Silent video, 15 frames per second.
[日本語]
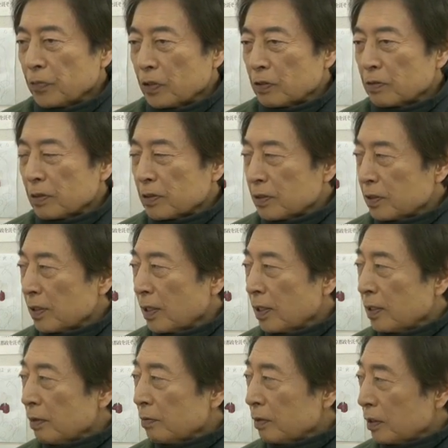実は自
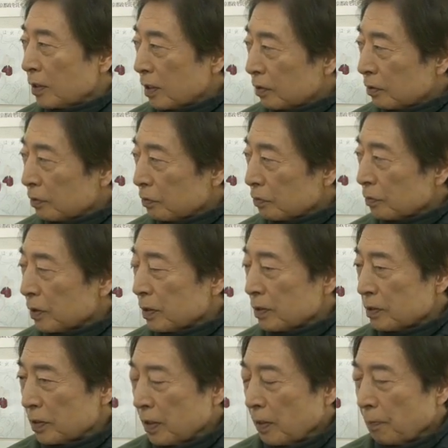然エネルギーだっていうことなん
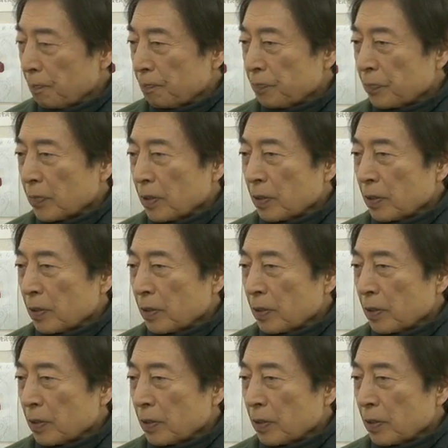ですね、はい、